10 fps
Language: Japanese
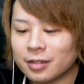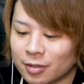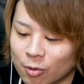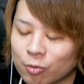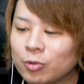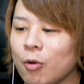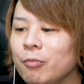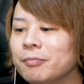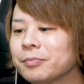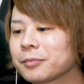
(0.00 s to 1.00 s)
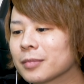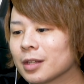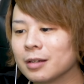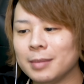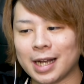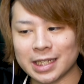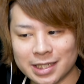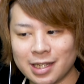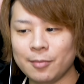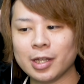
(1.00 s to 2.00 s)
てよ。ゴーまあ、
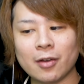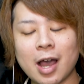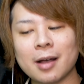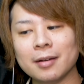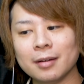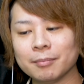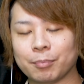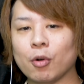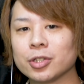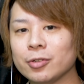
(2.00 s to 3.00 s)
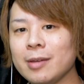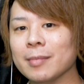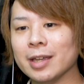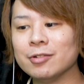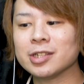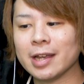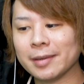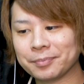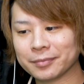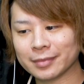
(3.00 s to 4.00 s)
ガチ勢向けは、暴走エンマいるしね。
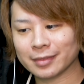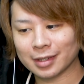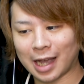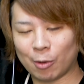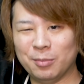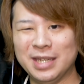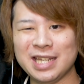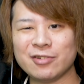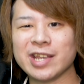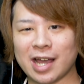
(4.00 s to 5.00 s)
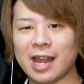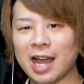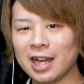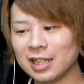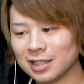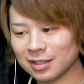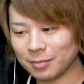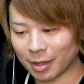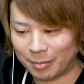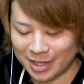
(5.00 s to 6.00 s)
あ、これ見にくいかな
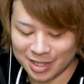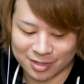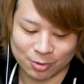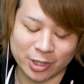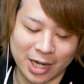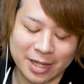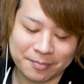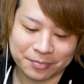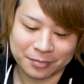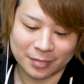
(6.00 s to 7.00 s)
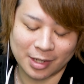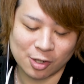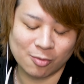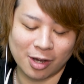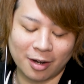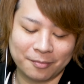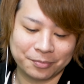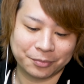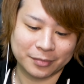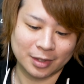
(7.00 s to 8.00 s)
なんか見にくそうじゃない大丈夫かな
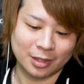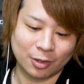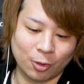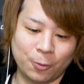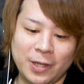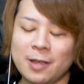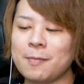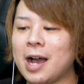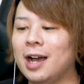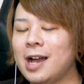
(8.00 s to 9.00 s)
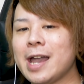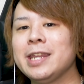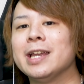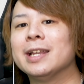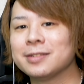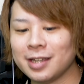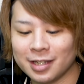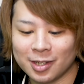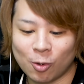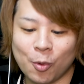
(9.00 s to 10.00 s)
これフィーバー入れないやつね。
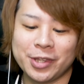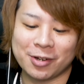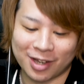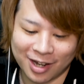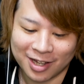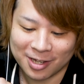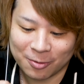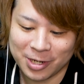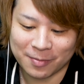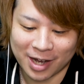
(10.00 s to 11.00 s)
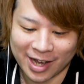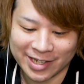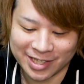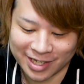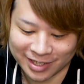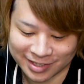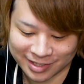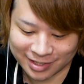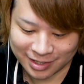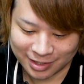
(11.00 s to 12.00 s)
覚えてるかなフィーバー入れないや
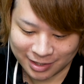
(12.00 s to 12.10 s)
つ。